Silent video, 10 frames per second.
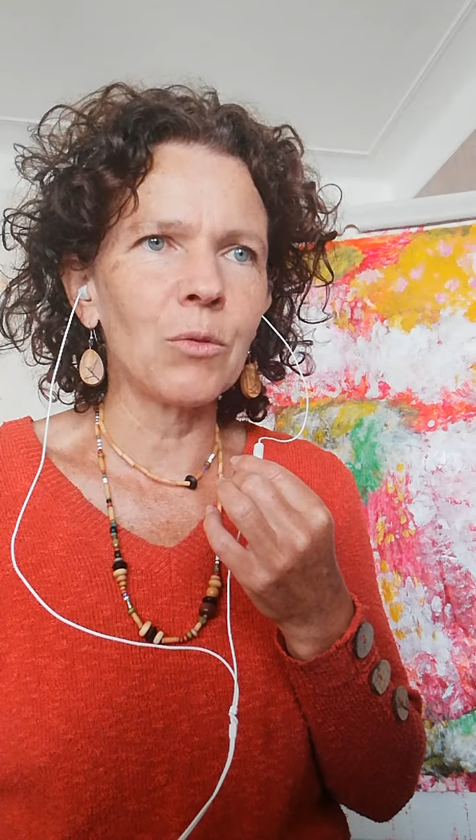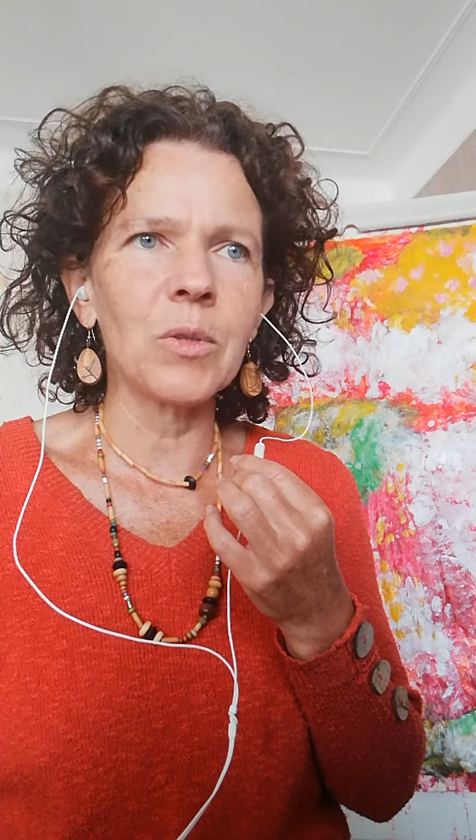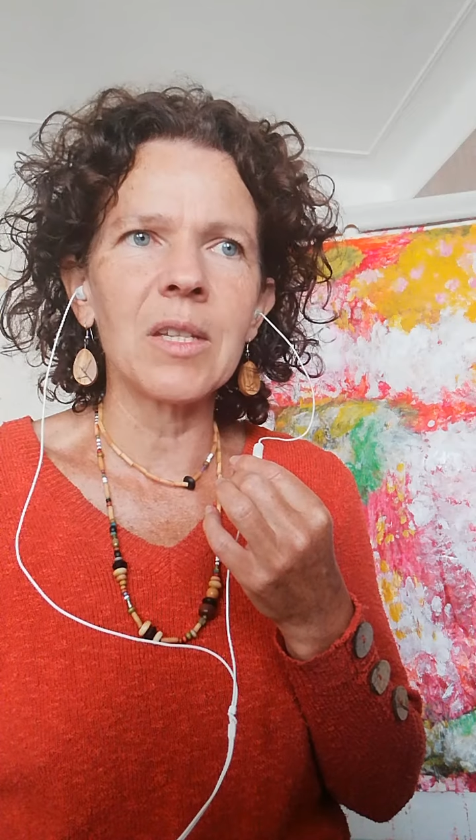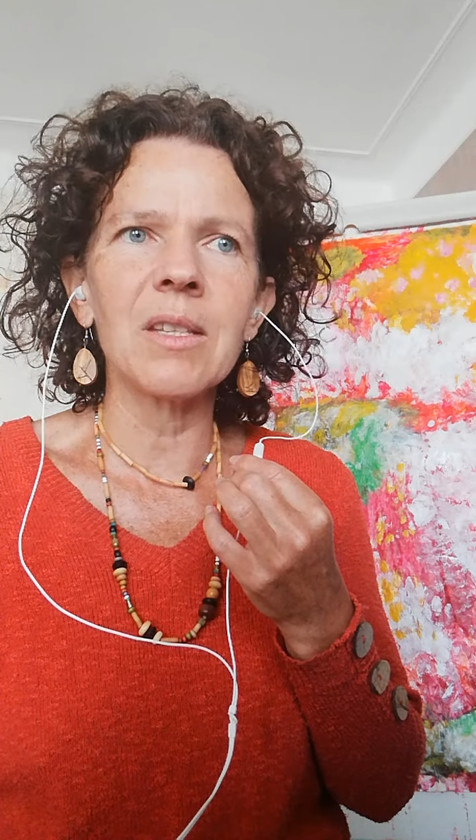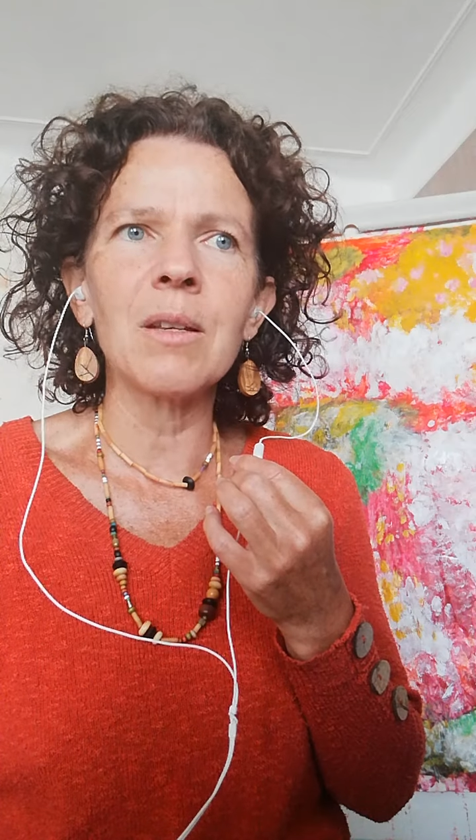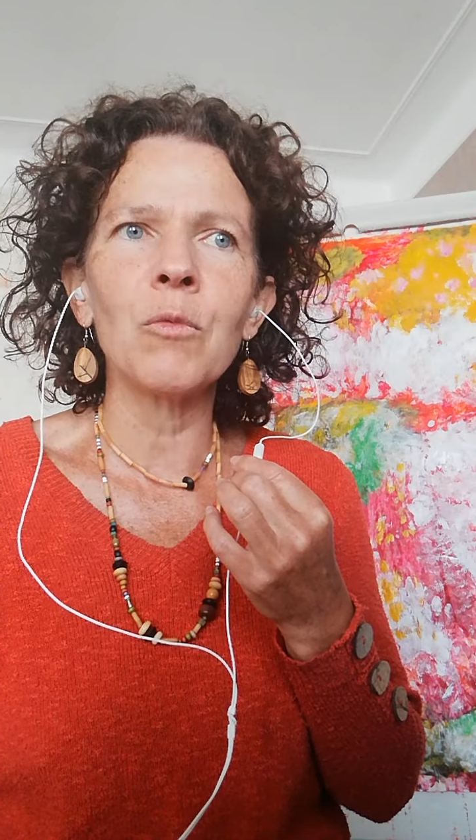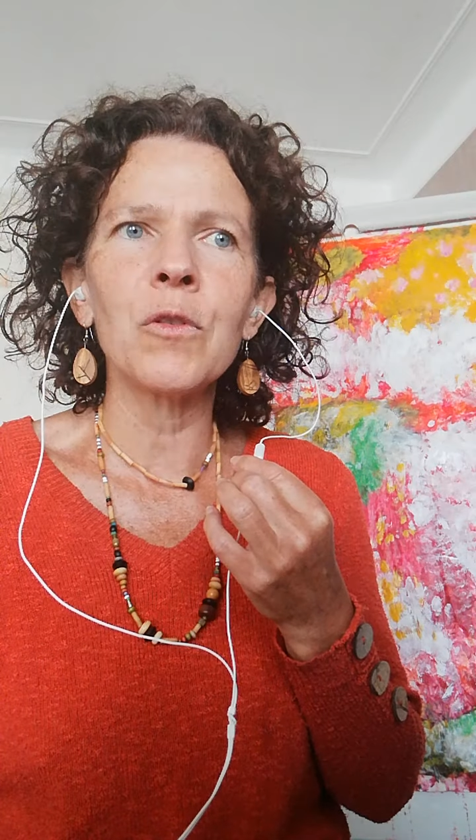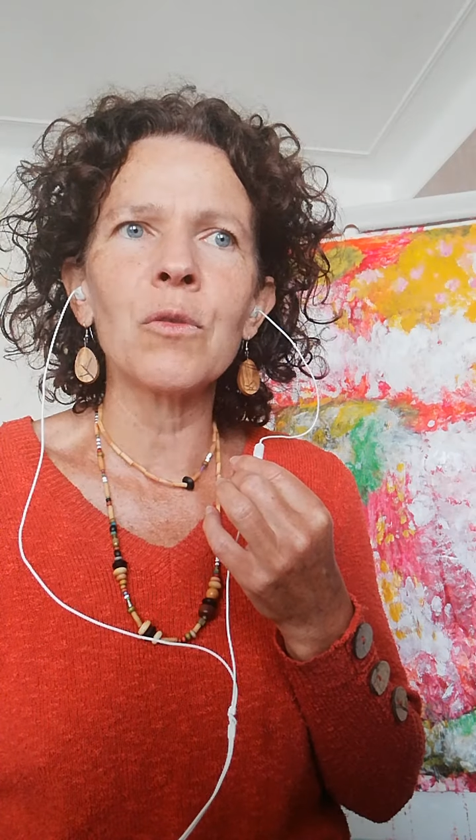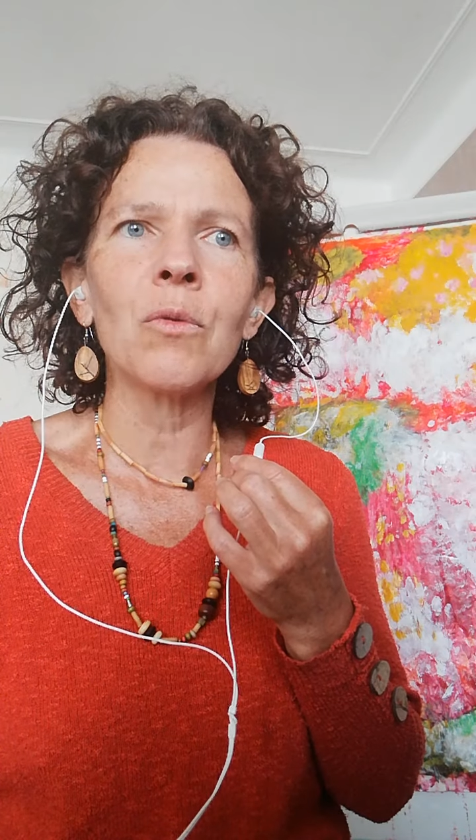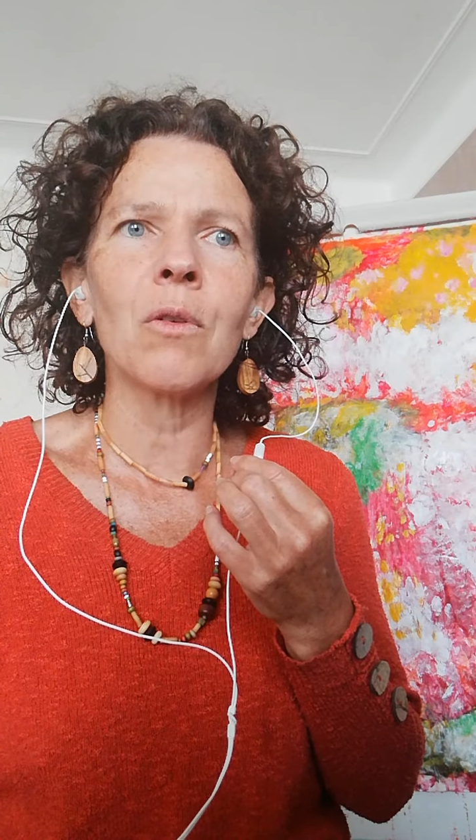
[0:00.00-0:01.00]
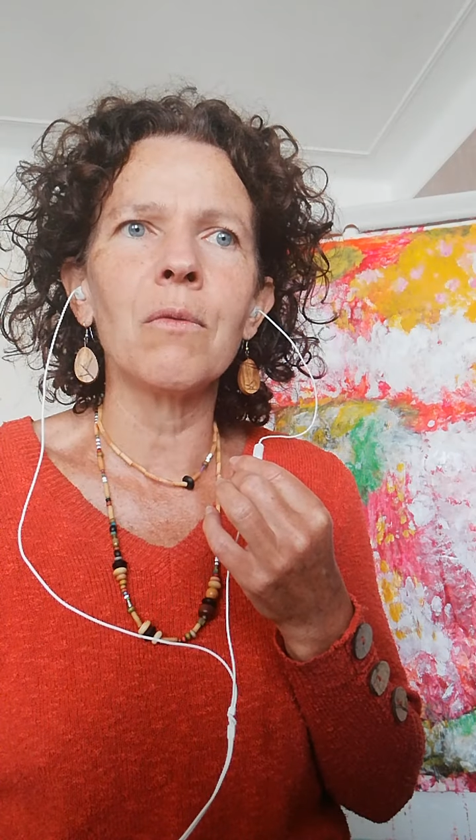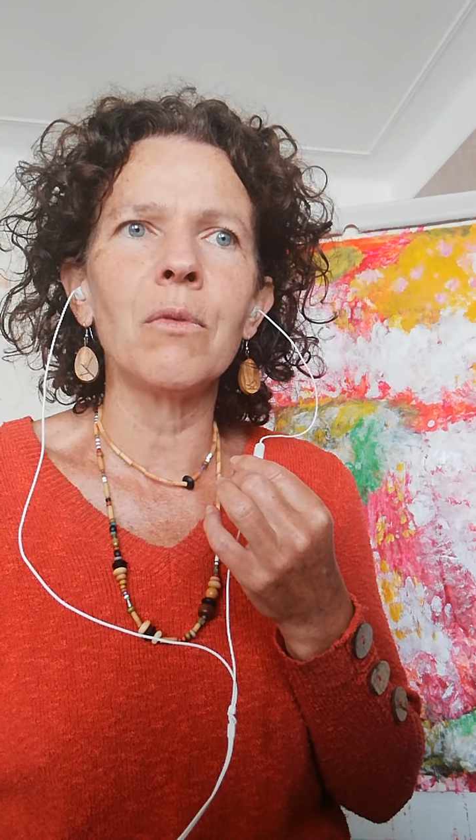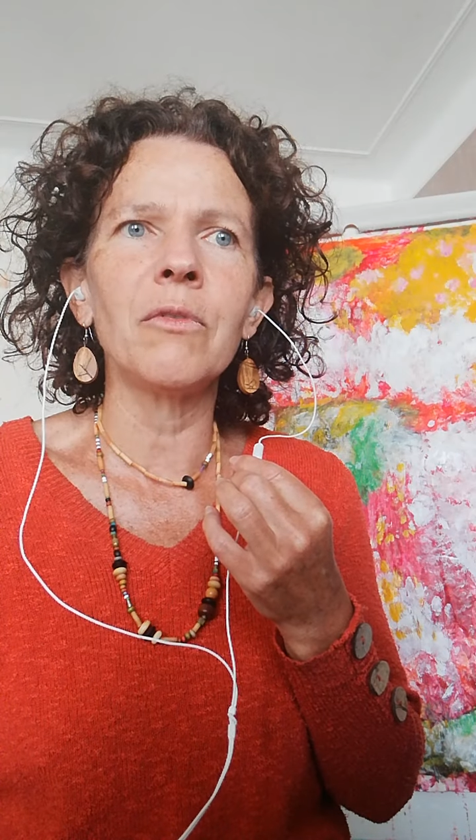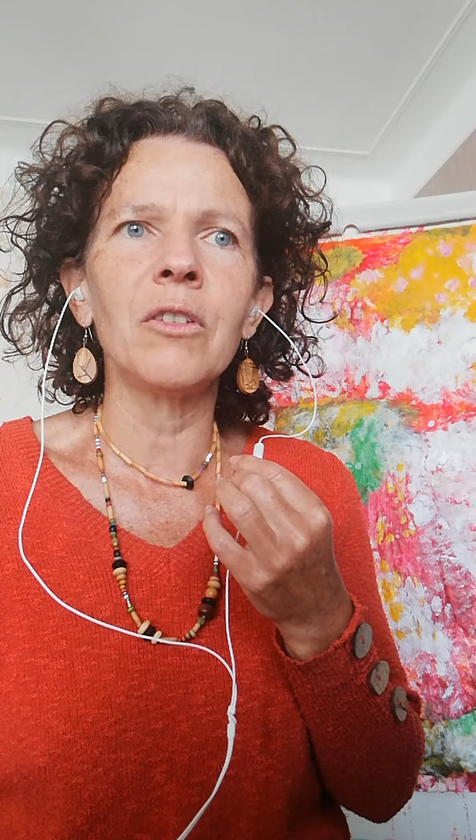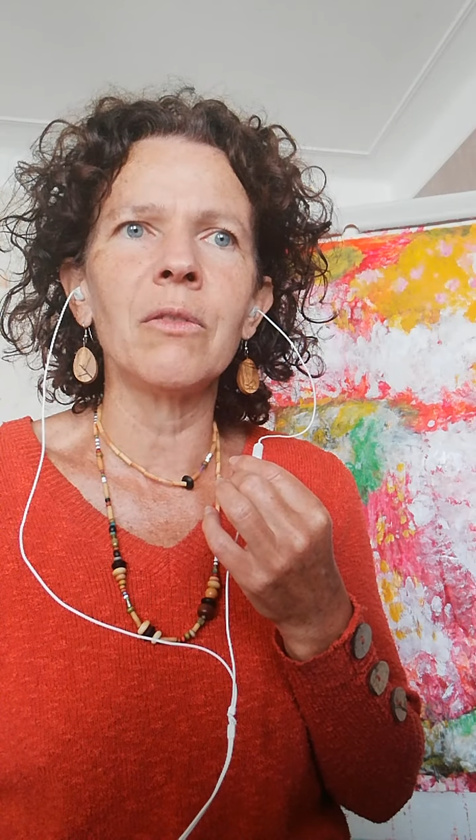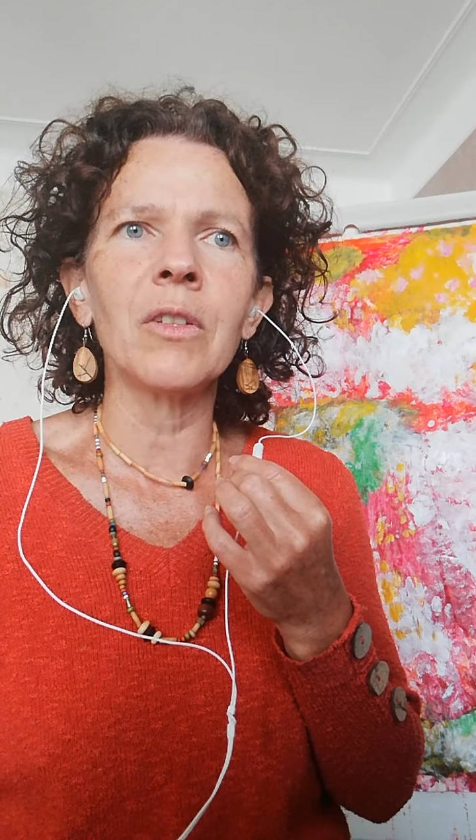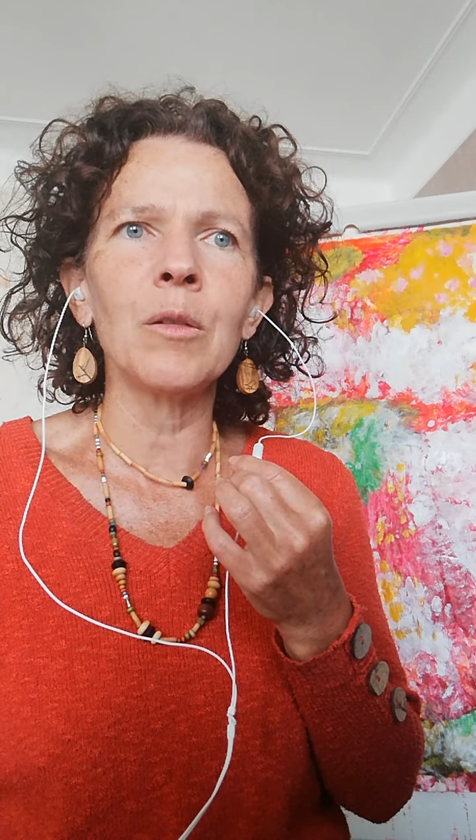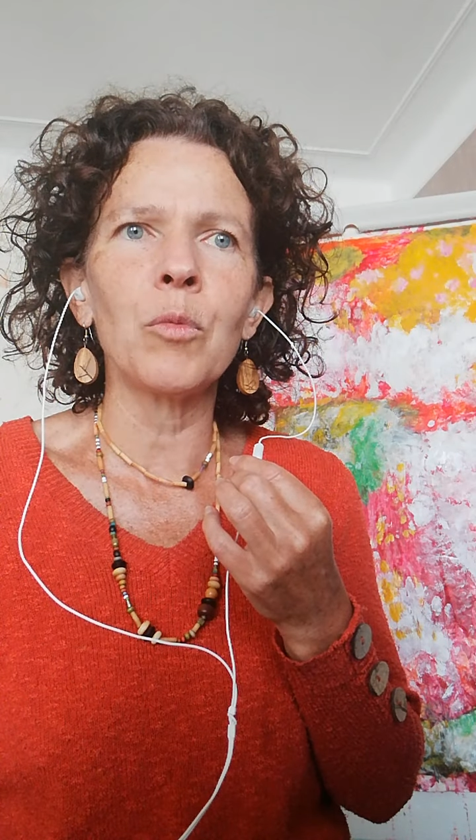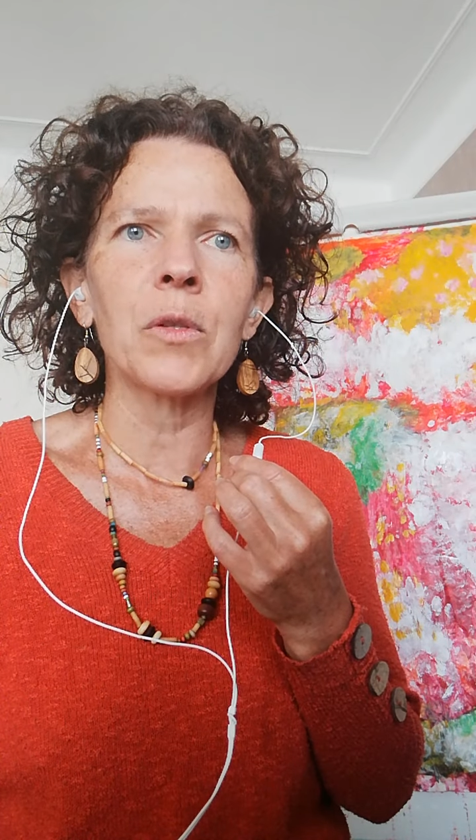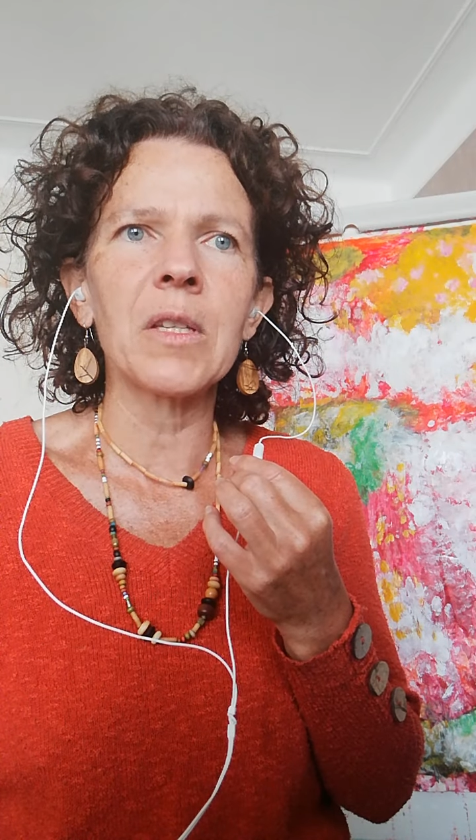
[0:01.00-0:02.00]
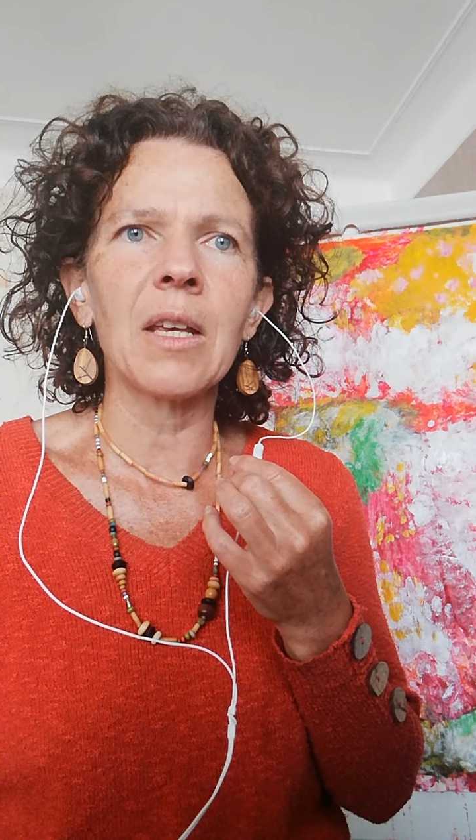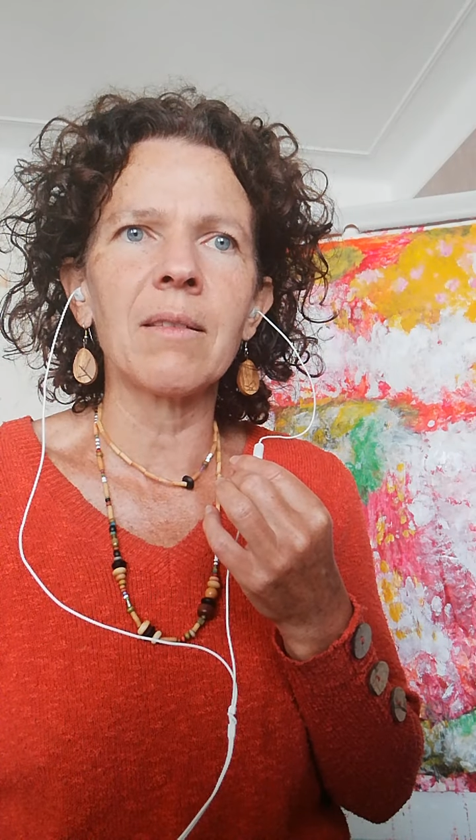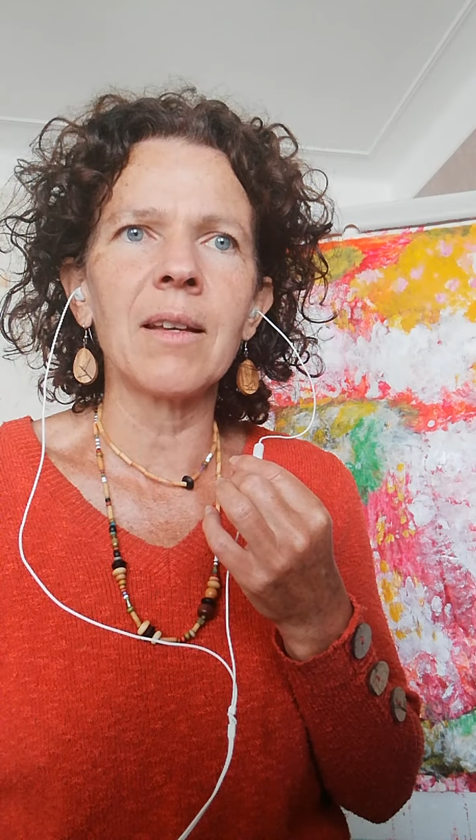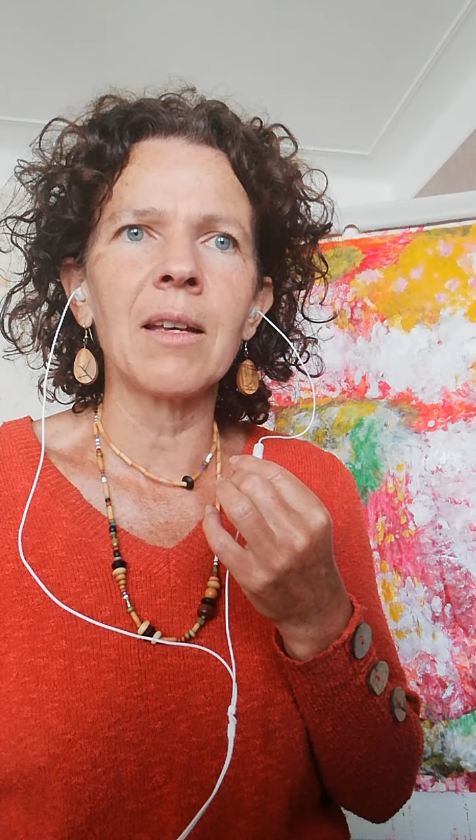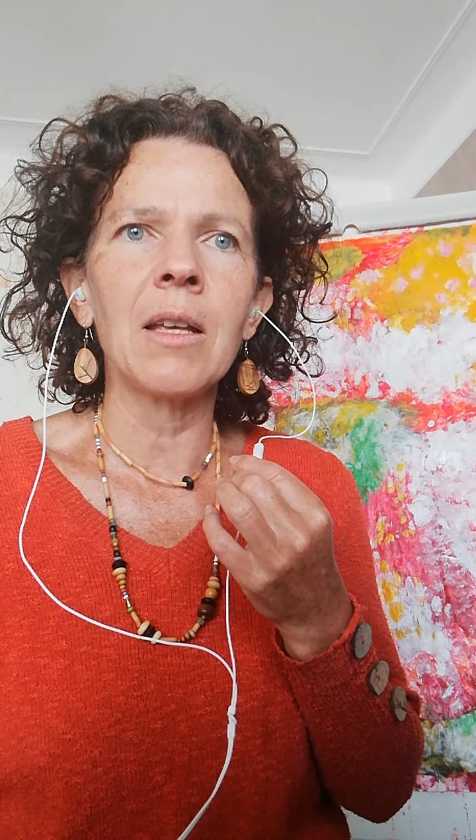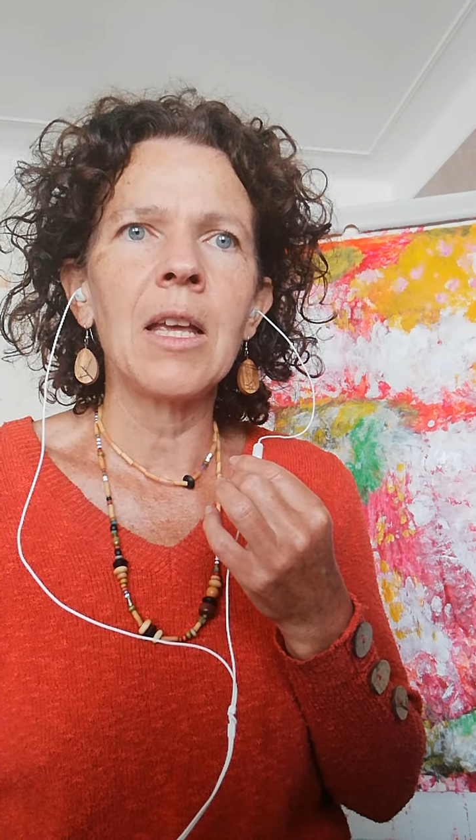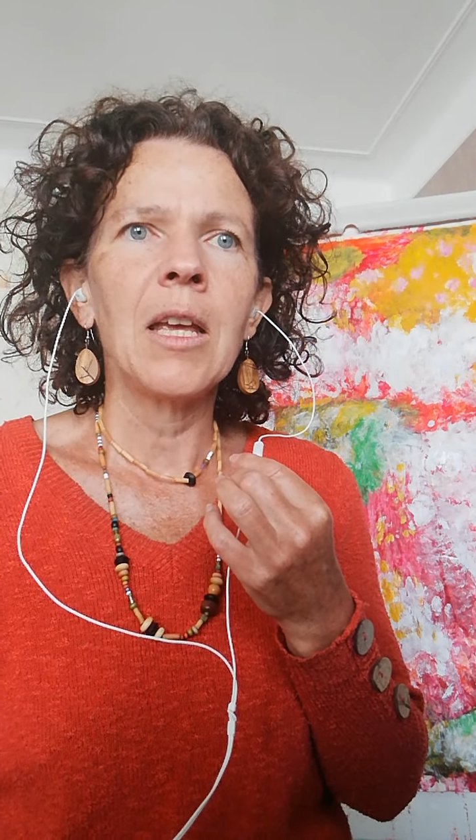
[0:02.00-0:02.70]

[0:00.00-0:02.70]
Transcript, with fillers: Toutes ces émotions que vous vivez pour certains